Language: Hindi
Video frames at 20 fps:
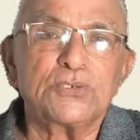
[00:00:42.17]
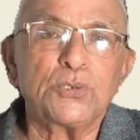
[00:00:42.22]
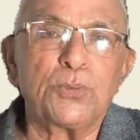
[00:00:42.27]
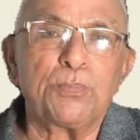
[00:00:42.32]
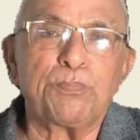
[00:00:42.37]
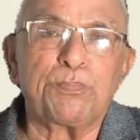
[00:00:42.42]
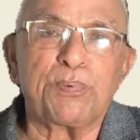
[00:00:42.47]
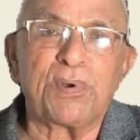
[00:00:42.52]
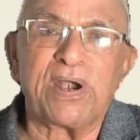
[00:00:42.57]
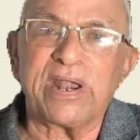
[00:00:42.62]
जो
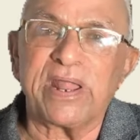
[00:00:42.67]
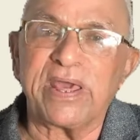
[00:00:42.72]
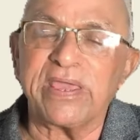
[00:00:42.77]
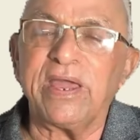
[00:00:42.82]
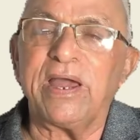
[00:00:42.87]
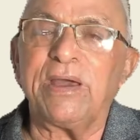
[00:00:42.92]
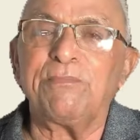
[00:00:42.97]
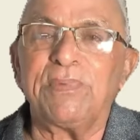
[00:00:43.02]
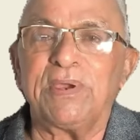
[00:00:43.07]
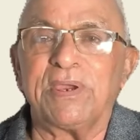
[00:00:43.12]

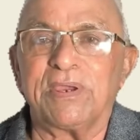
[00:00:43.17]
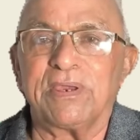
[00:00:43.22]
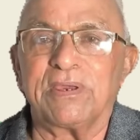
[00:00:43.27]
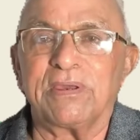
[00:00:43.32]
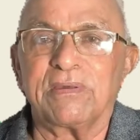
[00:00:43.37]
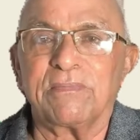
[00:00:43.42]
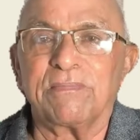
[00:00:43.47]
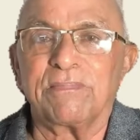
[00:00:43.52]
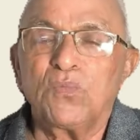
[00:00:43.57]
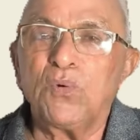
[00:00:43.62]
प्राणायाम
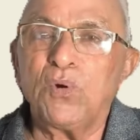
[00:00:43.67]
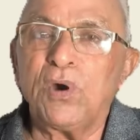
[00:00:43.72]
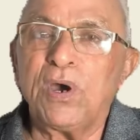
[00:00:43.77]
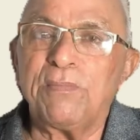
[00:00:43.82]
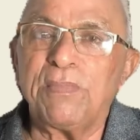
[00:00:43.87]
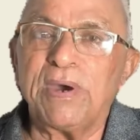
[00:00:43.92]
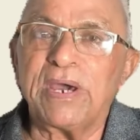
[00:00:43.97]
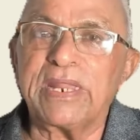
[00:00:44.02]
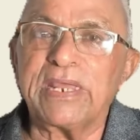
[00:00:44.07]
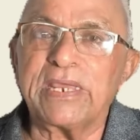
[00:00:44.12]
है वो
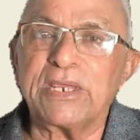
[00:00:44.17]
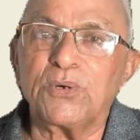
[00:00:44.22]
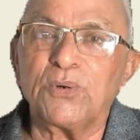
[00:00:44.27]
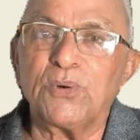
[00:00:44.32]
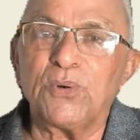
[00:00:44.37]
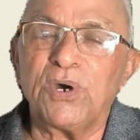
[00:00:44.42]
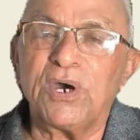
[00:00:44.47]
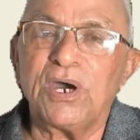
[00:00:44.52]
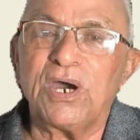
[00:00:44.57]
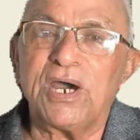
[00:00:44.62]
हमारे
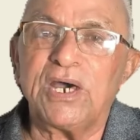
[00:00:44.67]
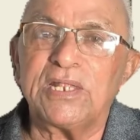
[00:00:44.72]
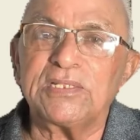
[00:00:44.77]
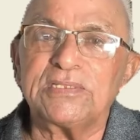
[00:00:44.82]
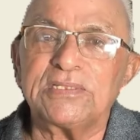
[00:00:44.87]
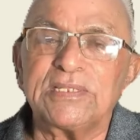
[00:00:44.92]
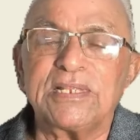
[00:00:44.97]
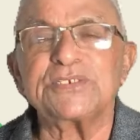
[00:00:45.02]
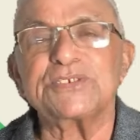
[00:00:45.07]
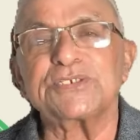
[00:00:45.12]
को
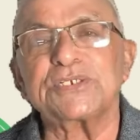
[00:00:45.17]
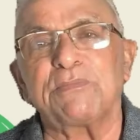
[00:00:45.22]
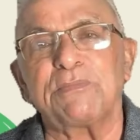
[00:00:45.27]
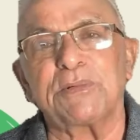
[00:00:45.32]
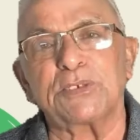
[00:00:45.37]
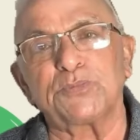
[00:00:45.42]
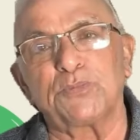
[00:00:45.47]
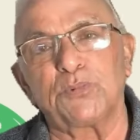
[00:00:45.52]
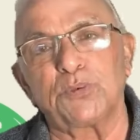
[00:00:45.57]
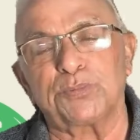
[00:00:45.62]
अंदर से
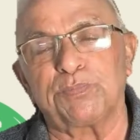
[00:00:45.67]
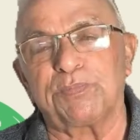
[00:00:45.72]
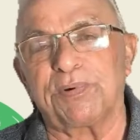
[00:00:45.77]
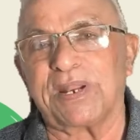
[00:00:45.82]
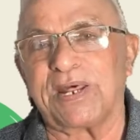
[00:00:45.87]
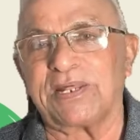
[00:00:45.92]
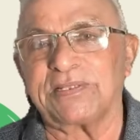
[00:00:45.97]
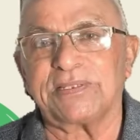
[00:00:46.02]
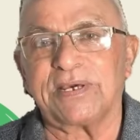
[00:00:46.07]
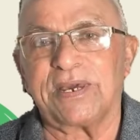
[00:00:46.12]
मजबूत
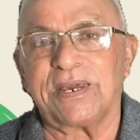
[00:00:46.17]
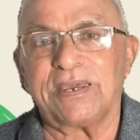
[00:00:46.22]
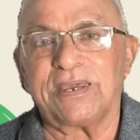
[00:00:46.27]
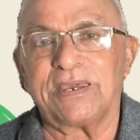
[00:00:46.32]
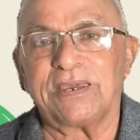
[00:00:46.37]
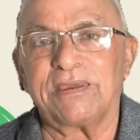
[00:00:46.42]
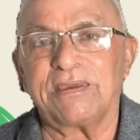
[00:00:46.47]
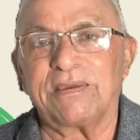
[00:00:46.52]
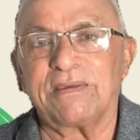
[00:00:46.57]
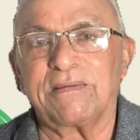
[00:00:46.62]
बनाता
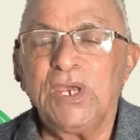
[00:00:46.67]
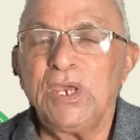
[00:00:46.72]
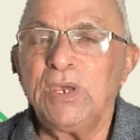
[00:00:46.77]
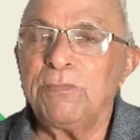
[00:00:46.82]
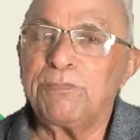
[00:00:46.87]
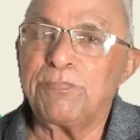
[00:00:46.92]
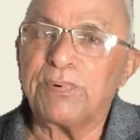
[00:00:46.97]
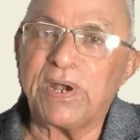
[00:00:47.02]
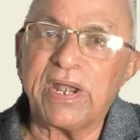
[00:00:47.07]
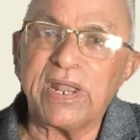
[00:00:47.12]
है
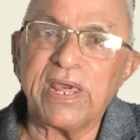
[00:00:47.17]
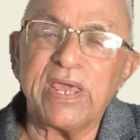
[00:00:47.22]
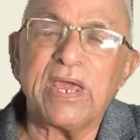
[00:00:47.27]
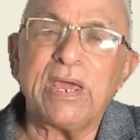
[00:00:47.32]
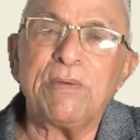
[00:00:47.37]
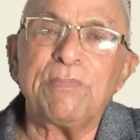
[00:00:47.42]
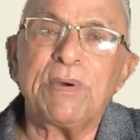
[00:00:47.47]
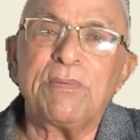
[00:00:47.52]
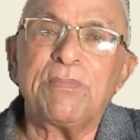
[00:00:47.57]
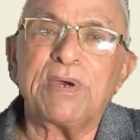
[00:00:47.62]

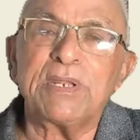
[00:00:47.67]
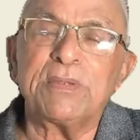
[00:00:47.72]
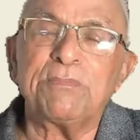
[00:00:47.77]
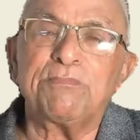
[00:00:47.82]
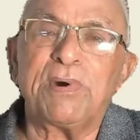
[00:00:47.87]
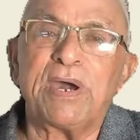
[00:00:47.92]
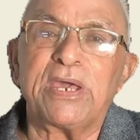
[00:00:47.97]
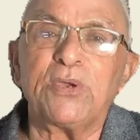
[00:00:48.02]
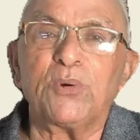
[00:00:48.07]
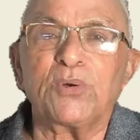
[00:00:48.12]
प्राणायाम हमारी
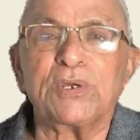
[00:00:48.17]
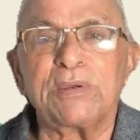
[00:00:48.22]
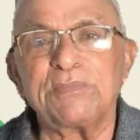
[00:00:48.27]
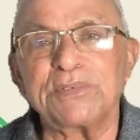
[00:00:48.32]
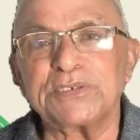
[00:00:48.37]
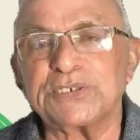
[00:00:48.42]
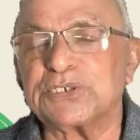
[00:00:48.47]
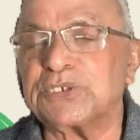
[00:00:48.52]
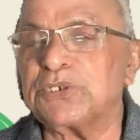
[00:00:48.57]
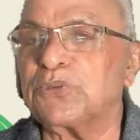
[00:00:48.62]

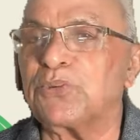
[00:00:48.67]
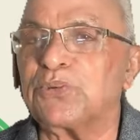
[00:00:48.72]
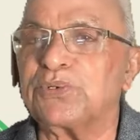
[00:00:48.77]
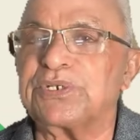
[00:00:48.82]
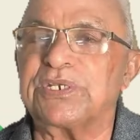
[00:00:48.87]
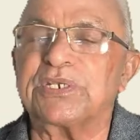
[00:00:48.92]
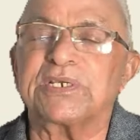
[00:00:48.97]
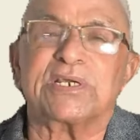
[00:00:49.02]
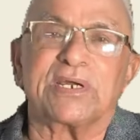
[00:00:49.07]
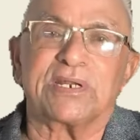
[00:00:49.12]
बायोकेमिस्ट्री को
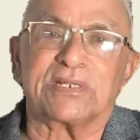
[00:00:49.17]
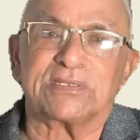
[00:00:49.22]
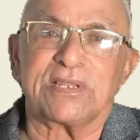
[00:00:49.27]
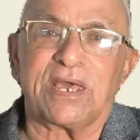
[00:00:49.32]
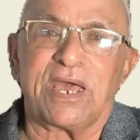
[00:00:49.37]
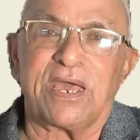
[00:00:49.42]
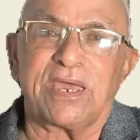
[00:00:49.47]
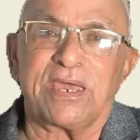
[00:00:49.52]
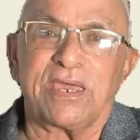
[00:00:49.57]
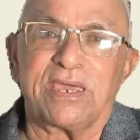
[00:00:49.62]
ठीक
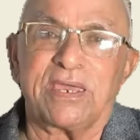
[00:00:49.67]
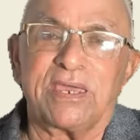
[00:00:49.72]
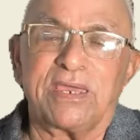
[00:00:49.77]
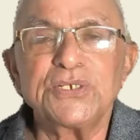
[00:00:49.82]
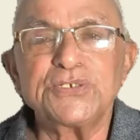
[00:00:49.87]
करता है